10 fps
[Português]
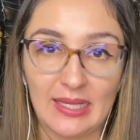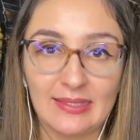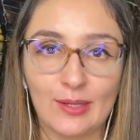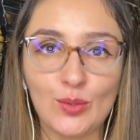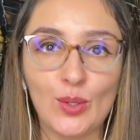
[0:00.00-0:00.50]

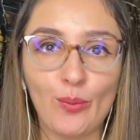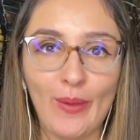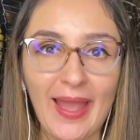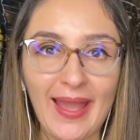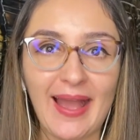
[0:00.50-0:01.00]
Então, não
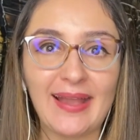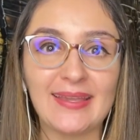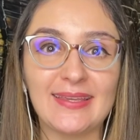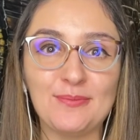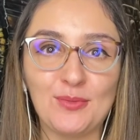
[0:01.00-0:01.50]
é a
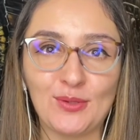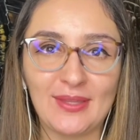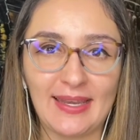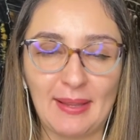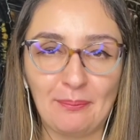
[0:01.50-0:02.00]

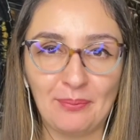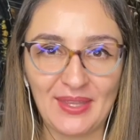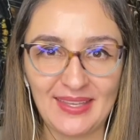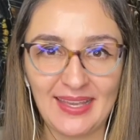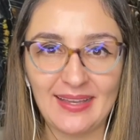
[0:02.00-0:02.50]

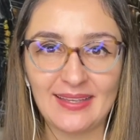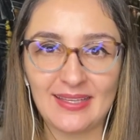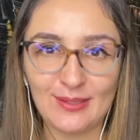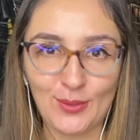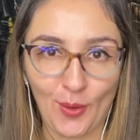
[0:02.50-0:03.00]
quimioterapia
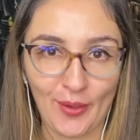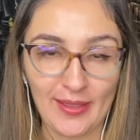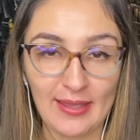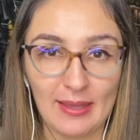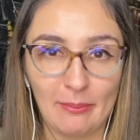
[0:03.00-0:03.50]
que dói,
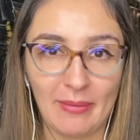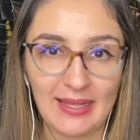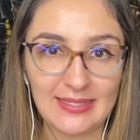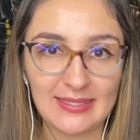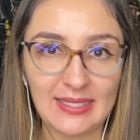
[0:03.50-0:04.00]

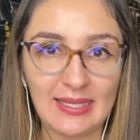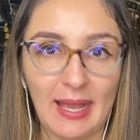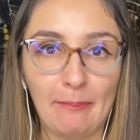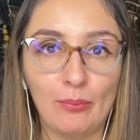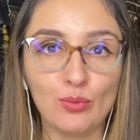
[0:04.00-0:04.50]
mas sim
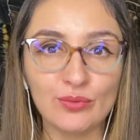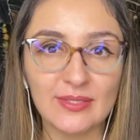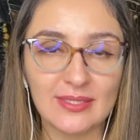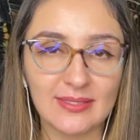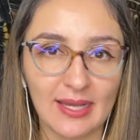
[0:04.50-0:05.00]
a
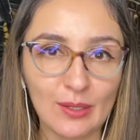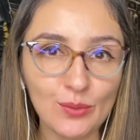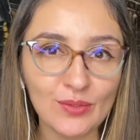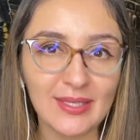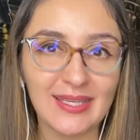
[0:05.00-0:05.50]
punção
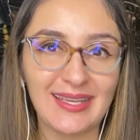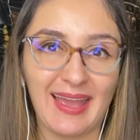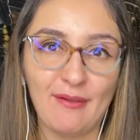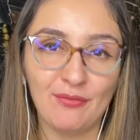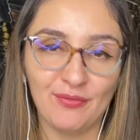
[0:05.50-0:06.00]
que
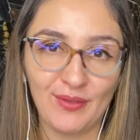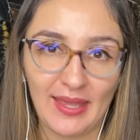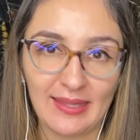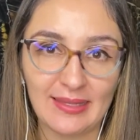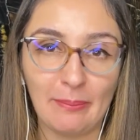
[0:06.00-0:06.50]
é feita